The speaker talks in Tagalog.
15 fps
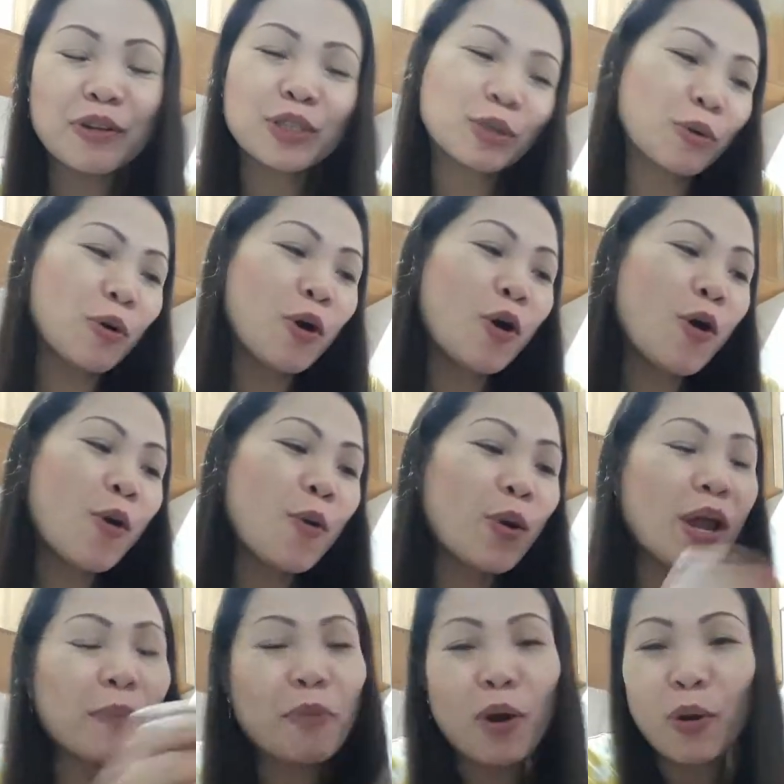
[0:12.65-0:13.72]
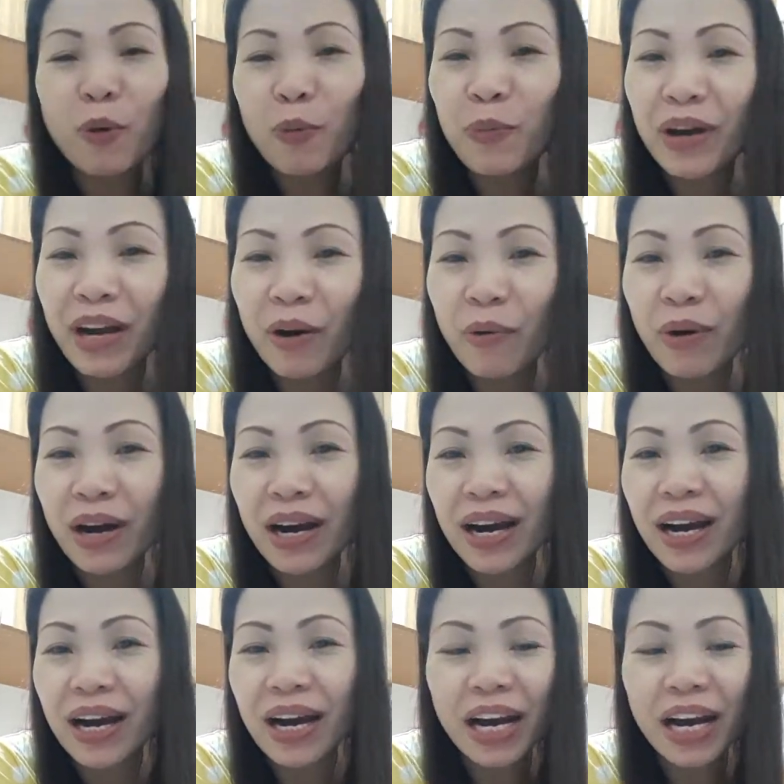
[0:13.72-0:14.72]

So, wala pa akong magawa.